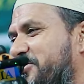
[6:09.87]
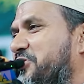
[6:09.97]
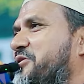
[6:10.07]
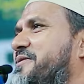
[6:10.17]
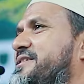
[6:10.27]

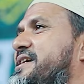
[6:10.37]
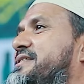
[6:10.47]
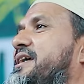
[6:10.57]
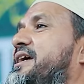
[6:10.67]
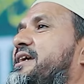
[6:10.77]
কত
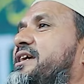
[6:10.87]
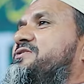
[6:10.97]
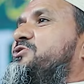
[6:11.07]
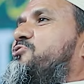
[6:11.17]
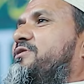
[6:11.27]
বেরিয়েতে
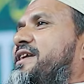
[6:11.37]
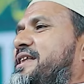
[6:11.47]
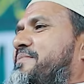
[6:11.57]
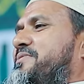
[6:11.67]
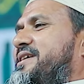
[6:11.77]
কেজি স্কুলের
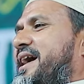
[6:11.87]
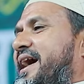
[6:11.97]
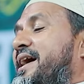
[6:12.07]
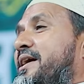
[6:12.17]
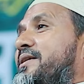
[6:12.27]
নাম দিয়া
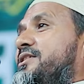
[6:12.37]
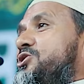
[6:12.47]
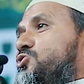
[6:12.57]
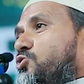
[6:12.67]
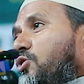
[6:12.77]

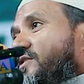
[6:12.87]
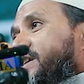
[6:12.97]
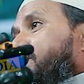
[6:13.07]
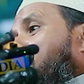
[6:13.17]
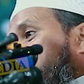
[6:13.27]
স্কুলও যাইব